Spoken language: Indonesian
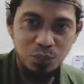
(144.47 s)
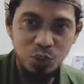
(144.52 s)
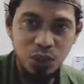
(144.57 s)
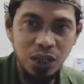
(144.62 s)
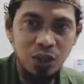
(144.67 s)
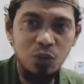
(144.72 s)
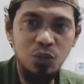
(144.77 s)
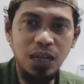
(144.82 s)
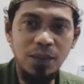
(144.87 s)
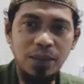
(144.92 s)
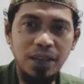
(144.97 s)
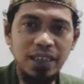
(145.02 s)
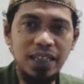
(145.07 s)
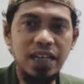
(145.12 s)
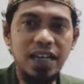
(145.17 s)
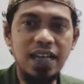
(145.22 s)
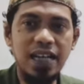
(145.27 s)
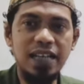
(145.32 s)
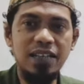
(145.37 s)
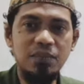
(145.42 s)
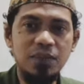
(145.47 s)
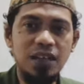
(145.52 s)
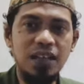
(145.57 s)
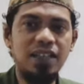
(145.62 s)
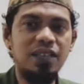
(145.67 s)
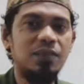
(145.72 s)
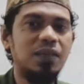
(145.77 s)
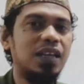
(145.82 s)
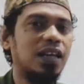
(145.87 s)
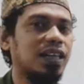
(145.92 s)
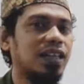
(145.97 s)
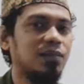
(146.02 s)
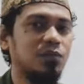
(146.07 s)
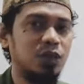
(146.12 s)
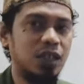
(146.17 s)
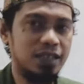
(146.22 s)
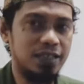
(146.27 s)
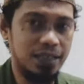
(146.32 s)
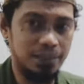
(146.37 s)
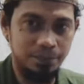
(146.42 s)
bukan ulama yang kredibel di bidang
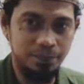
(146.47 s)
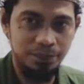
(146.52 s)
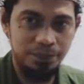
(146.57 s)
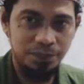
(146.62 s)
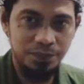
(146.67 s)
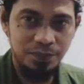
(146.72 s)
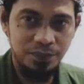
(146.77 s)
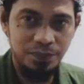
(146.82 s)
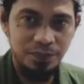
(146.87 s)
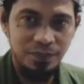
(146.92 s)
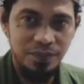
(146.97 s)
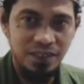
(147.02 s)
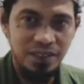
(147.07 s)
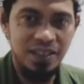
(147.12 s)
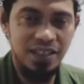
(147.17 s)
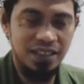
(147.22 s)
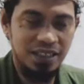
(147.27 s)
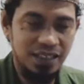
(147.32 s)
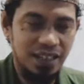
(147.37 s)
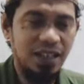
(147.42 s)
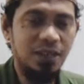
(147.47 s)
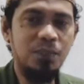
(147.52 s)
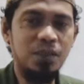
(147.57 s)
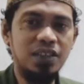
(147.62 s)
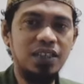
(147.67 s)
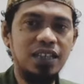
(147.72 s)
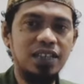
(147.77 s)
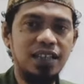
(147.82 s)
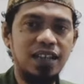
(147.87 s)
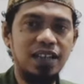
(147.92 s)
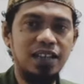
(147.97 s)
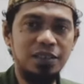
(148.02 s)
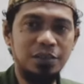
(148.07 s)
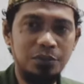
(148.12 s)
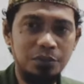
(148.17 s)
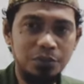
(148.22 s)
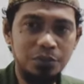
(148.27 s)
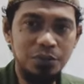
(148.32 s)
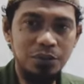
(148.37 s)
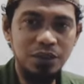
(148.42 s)
ilmu nasab. Sehingga pernyataan
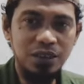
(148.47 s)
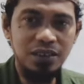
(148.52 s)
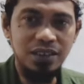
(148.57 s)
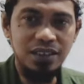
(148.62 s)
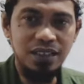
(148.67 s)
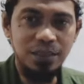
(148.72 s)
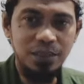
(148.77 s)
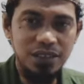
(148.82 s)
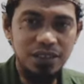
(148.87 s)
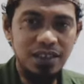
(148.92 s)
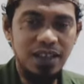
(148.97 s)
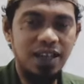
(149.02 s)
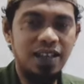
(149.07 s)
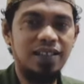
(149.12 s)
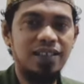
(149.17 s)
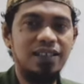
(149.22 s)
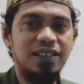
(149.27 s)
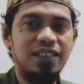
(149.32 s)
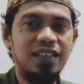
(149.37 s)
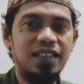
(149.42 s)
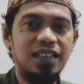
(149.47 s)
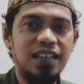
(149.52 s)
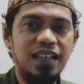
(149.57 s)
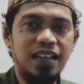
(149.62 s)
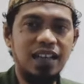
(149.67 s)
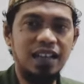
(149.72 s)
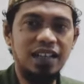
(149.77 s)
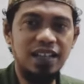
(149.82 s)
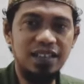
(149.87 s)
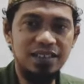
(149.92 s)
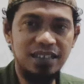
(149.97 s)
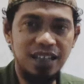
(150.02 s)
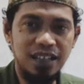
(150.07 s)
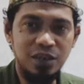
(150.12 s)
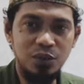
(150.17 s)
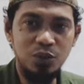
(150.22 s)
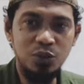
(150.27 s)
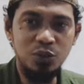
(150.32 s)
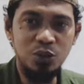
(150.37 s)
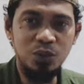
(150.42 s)
itu tidak bisa dijadikan
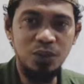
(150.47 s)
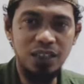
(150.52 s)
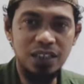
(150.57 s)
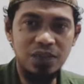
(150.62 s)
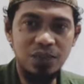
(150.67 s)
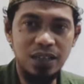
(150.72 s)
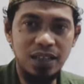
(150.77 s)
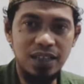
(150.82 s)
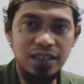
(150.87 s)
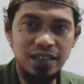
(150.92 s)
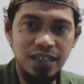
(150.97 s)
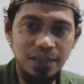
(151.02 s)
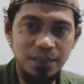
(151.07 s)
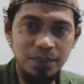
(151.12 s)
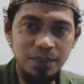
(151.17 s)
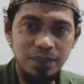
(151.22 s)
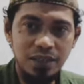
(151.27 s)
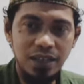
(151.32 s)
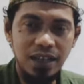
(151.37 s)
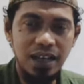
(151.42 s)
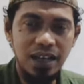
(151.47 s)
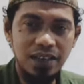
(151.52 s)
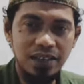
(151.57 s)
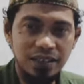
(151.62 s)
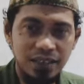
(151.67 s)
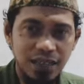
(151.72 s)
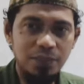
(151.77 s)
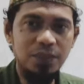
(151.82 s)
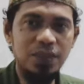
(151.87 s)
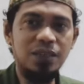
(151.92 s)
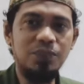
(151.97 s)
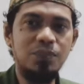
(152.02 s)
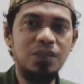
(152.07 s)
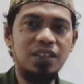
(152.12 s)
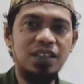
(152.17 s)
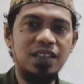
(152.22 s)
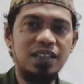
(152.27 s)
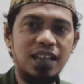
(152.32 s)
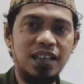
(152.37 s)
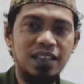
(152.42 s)
landasan untuk mengisbat nasab, akan tetapi
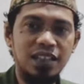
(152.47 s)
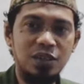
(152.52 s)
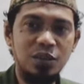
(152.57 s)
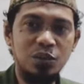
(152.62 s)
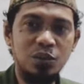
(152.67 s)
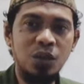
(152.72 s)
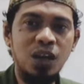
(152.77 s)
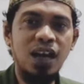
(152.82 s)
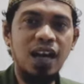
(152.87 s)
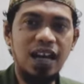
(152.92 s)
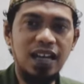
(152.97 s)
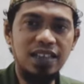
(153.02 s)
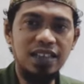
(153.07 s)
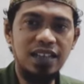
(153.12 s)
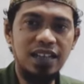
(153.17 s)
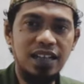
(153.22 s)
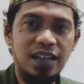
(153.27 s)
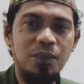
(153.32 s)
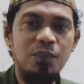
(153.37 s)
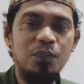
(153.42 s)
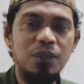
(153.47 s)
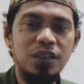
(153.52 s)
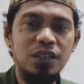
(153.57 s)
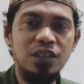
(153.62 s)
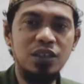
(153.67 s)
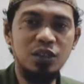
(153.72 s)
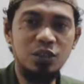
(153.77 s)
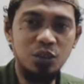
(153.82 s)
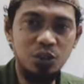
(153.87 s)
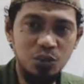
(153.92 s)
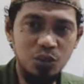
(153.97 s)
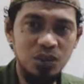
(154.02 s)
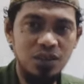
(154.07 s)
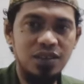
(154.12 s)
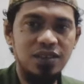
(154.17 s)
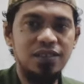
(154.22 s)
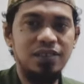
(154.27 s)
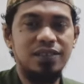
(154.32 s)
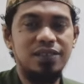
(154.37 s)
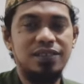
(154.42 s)
pernyataan itu hanyalah bentuk
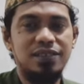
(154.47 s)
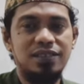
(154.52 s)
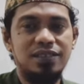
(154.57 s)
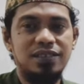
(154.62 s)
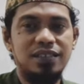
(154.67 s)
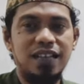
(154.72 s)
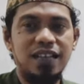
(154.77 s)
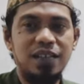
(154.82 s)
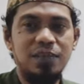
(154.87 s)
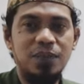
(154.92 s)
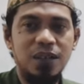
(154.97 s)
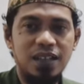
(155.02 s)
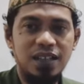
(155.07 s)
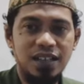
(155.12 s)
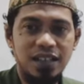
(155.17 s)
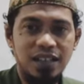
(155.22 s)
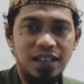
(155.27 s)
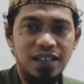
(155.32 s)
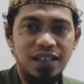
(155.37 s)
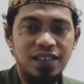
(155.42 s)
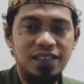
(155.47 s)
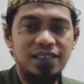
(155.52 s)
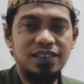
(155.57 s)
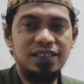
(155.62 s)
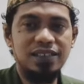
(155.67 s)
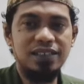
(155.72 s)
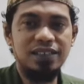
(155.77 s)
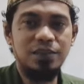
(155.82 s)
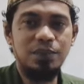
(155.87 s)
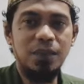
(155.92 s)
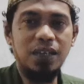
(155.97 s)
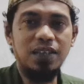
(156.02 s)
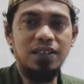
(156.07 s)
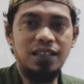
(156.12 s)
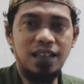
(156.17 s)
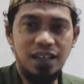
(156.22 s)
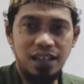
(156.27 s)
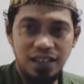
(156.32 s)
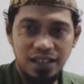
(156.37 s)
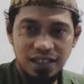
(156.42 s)
daripada
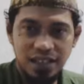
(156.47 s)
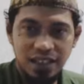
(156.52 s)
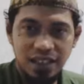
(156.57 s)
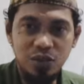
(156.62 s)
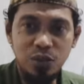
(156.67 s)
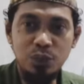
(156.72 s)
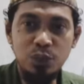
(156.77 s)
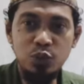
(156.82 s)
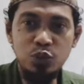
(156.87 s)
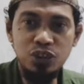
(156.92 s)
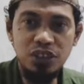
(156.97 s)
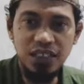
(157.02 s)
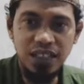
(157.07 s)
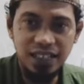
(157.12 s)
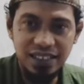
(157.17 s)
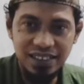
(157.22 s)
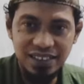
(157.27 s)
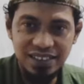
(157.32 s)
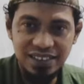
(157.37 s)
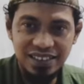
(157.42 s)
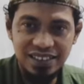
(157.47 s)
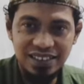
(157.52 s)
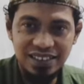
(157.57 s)
maddah atau pujian